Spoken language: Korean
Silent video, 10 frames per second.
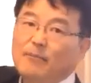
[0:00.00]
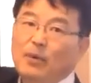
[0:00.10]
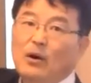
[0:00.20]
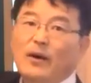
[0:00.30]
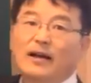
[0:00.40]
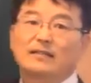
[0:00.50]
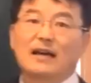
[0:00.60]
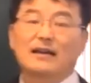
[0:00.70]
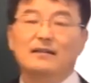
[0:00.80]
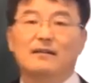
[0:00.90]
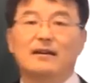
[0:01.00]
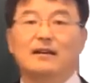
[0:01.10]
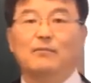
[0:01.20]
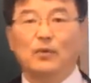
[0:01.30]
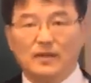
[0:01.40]
병화가 자기
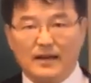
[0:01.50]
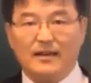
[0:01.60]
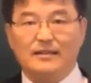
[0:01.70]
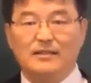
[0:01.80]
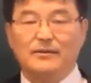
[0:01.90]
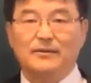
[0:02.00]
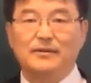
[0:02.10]
역할을 못하겠죠.